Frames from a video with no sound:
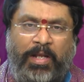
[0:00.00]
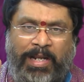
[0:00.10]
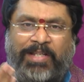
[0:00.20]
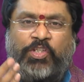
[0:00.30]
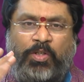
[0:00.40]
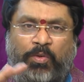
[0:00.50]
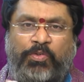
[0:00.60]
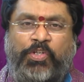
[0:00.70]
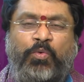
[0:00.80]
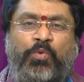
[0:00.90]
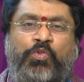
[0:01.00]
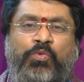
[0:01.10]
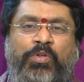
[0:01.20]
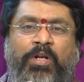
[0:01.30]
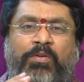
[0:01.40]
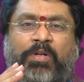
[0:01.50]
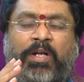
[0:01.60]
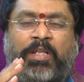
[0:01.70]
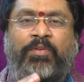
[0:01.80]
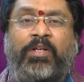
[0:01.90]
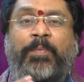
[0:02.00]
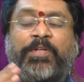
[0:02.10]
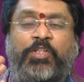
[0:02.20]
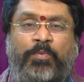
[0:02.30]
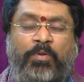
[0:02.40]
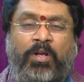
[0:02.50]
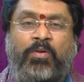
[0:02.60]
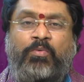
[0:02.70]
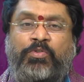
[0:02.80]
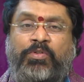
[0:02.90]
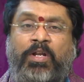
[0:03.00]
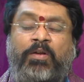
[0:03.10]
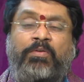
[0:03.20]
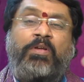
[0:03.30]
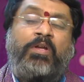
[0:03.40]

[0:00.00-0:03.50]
రాజ్యంలో శని కూర్చున్నాడు అదేవిధంగా పంచంలో రాహు కూర్చున్నాడు